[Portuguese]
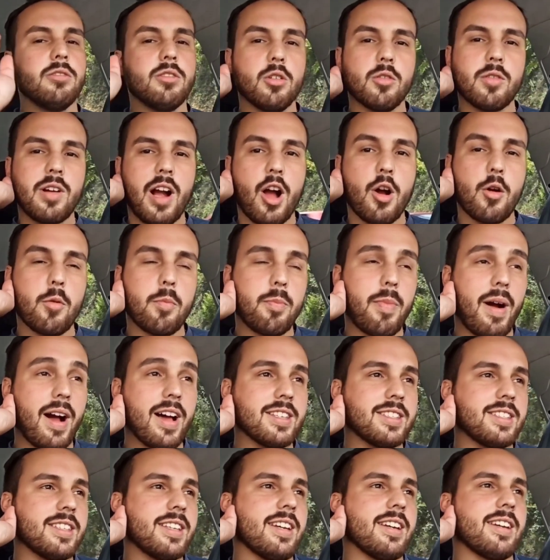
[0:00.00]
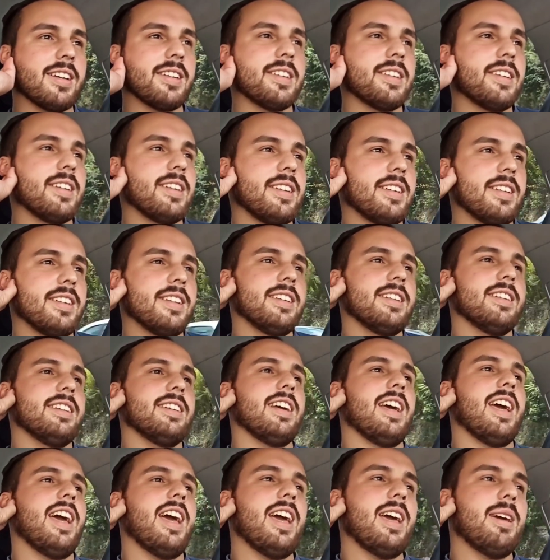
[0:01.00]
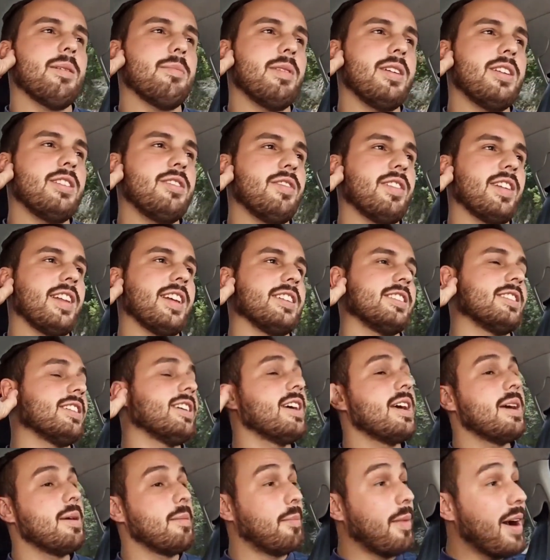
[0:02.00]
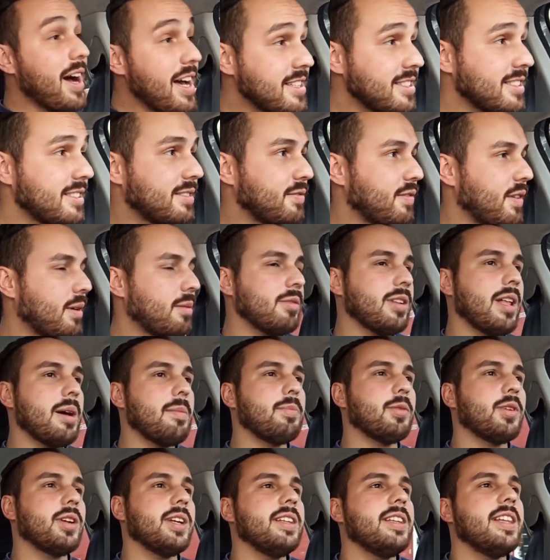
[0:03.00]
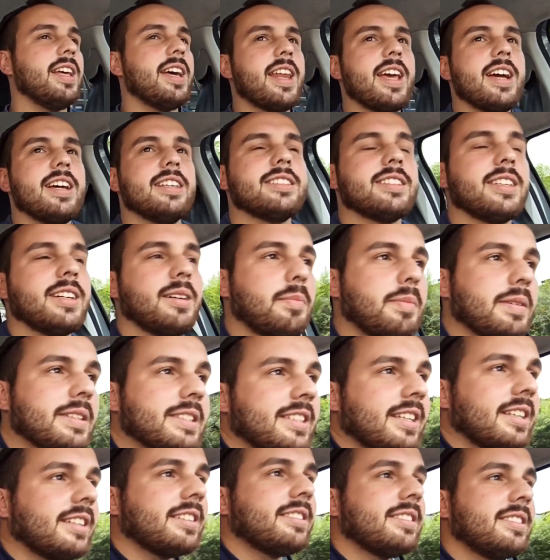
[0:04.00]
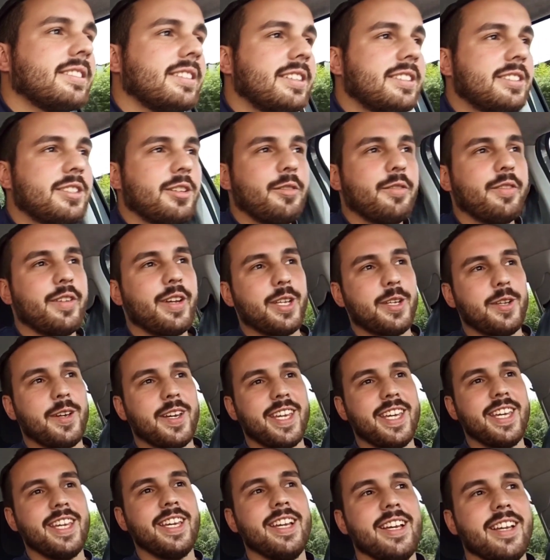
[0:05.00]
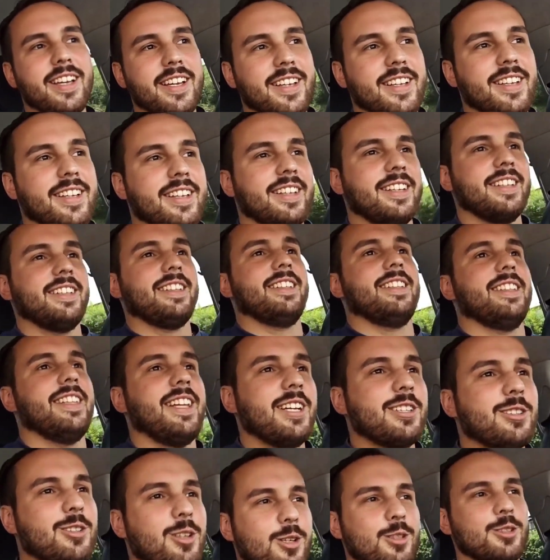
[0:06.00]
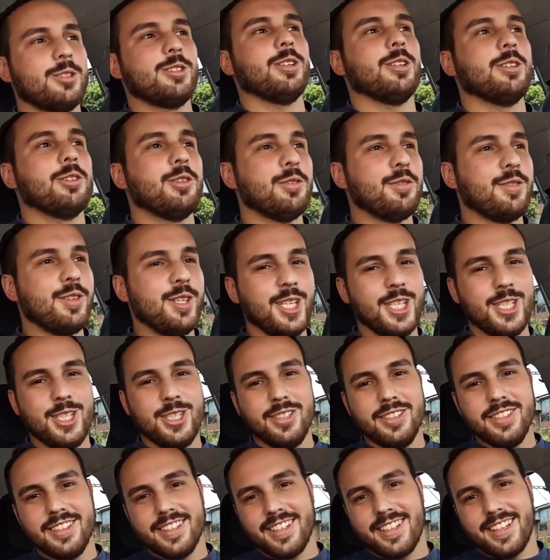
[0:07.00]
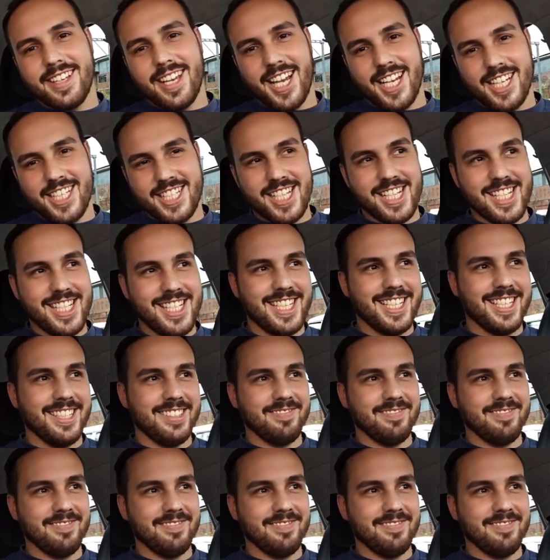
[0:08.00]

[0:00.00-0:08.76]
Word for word: que o carro passa é, é bem diferente. Mas vamos lá pro que interessa, rapaziada. Vocês estão vendo aí na introdução do vídeo que a gente